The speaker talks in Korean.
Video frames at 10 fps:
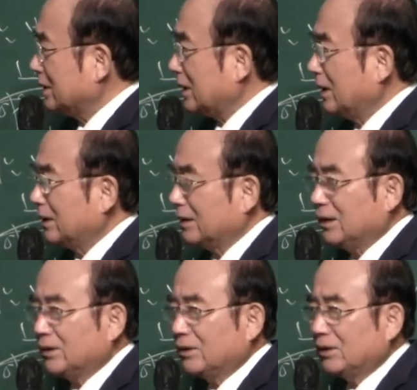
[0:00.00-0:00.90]
살라
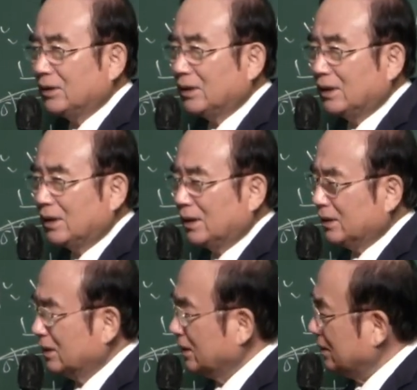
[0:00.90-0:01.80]
그래요.
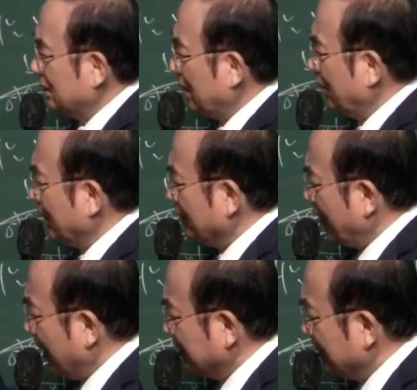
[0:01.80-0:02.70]
여기 나와
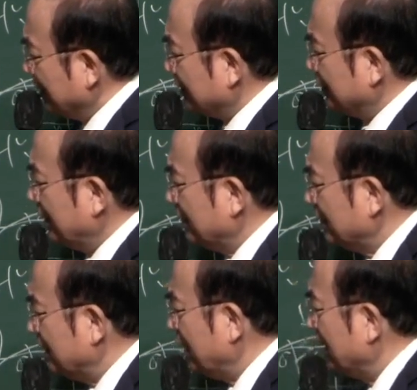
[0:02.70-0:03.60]
완전히
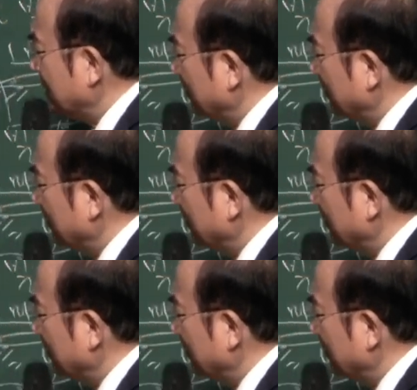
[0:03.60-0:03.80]
끝났는데 이제